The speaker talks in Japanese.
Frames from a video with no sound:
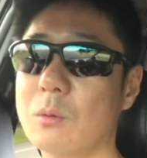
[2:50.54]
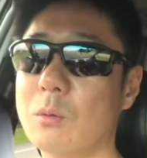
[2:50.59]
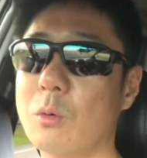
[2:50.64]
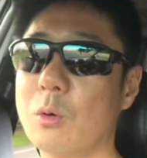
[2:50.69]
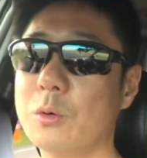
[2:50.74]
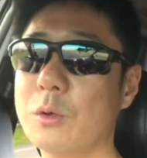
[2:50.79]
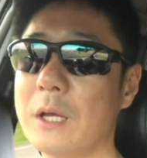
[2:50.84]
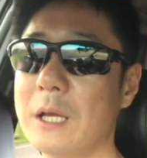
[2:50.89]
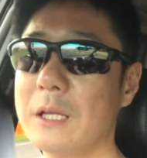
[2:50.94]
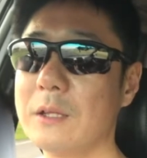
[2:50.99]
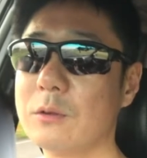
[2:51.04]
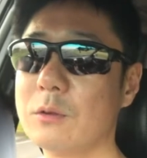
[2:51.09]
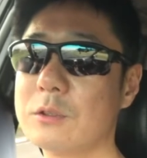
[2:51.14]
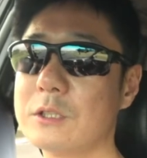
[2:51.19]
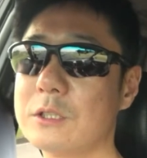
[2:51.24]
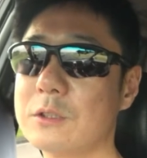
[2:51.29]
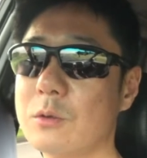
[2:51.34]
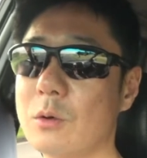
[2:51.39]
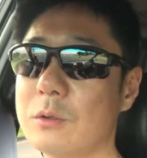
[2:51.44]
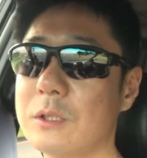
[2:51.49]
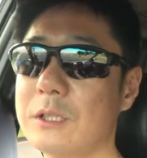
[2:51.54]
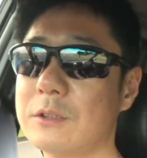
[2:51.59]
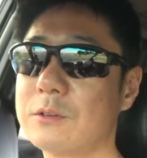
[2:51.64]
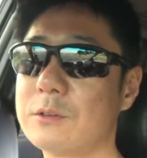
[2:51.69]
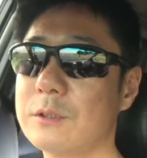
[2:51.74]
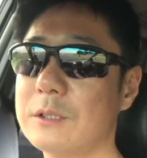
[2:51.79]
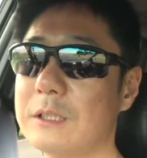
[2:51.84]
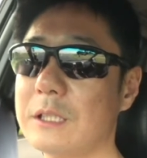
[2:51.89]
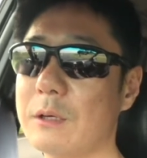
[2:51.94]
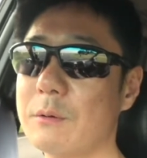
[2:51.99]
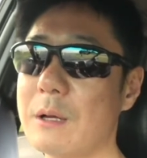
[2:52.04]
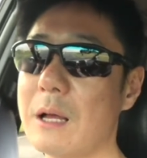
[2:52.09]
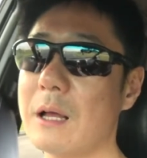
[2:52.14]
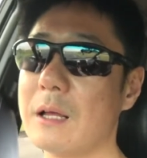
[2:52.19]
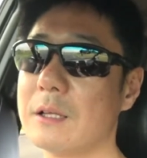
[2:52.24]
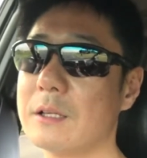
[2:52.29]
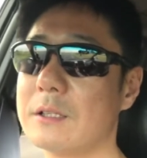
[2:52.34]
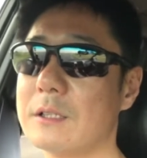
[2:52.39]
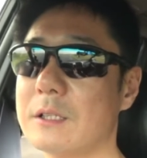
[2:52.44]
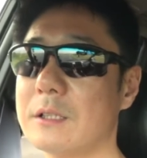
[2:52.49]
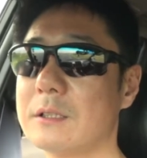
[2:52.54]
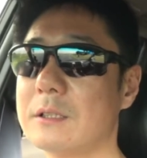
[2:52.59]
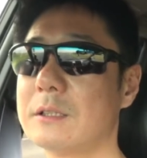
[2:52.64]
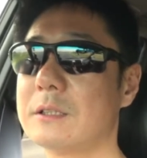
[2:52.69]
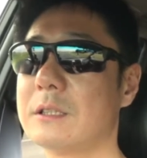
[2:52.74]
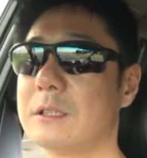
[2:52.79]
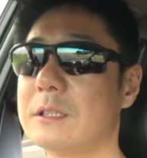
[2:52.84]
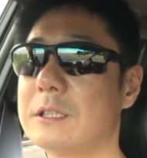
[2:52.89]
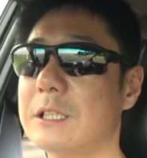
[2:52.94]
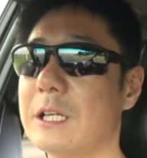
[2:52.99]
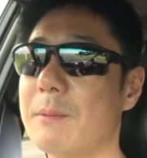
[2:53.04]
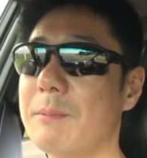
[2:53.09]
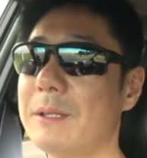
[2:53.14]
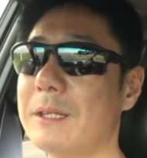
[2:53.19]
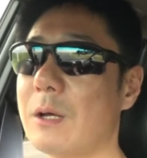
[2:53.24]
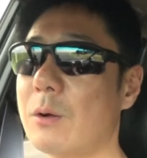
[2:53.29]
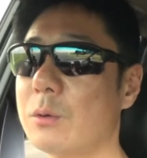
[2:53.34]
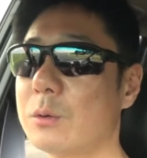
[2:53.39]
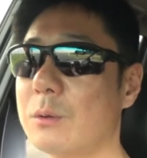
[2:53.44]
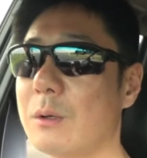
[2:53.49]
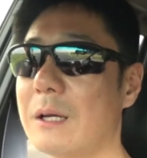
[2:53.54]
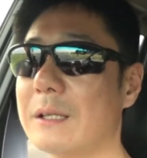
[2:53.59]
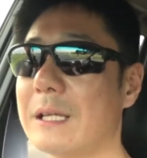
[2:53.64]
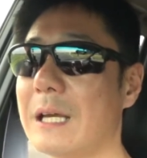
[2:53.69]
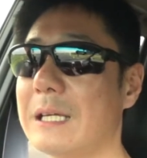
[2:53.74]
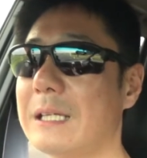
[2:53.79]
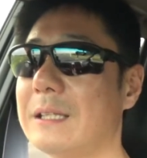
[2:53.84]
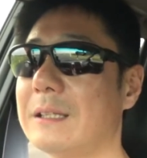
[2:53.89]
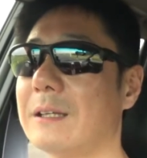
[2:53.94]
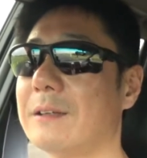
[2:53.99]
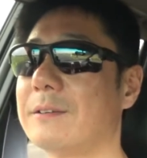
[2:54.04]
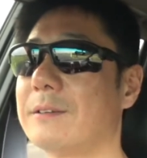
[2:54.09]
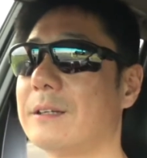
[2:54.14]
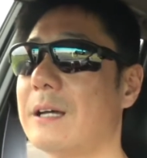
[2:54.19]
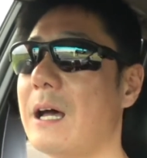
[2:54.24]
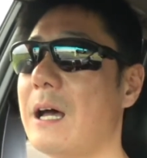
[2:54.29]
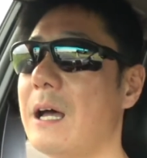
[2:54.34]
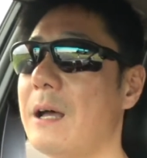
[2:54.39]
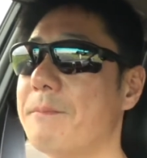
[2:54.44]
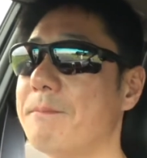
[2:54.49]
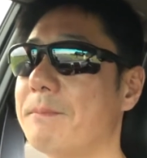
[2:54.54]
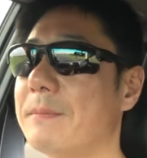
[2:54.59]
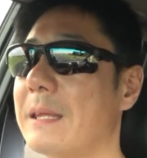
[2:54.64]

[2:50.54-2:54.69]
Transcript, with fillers: この辺の事情については調べたことはないんですが